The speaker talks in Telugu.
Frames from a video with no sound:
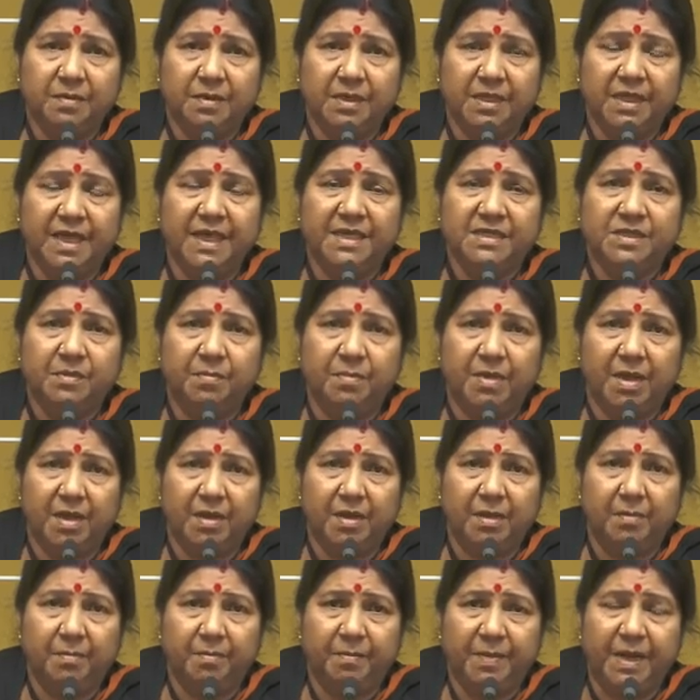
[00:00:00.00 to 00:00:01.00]
డిఐజీ
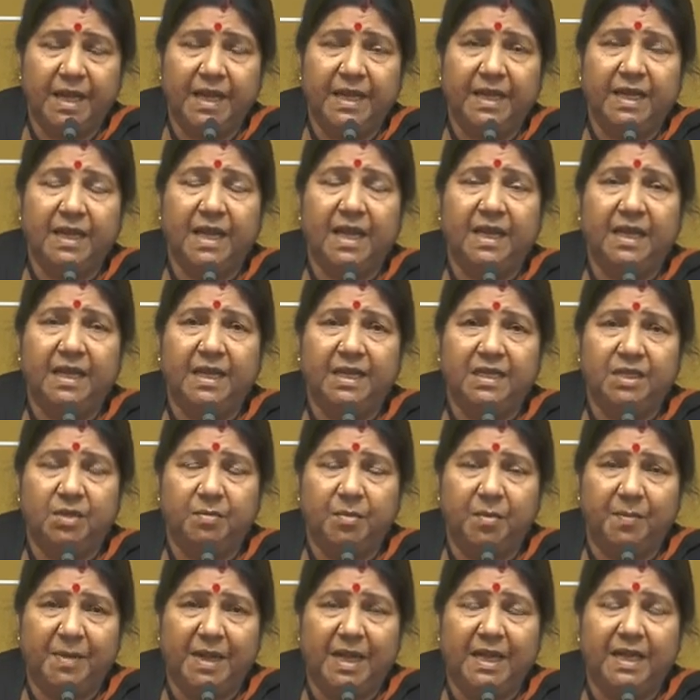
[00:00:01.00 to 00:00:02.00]
బిల్డింగ్ కానీ
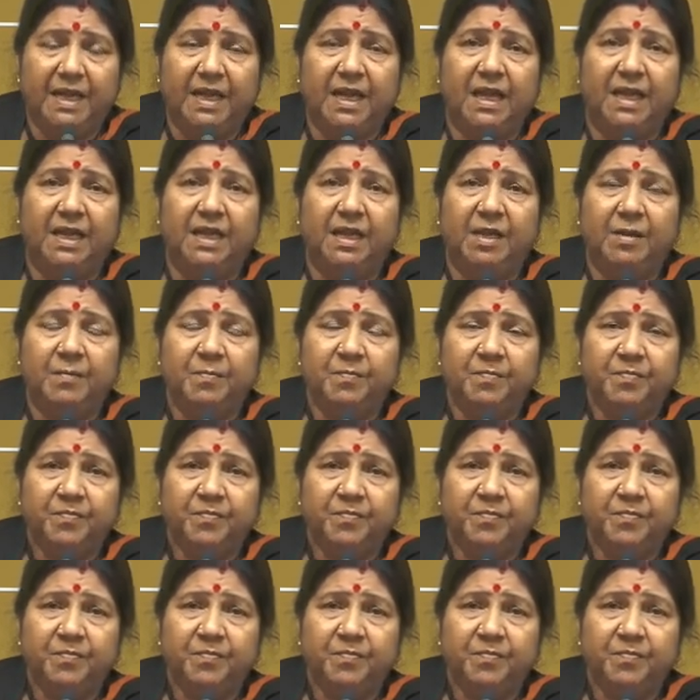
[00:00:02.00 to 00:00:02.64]
డీజీపీ బిల్డింగ్ కానీ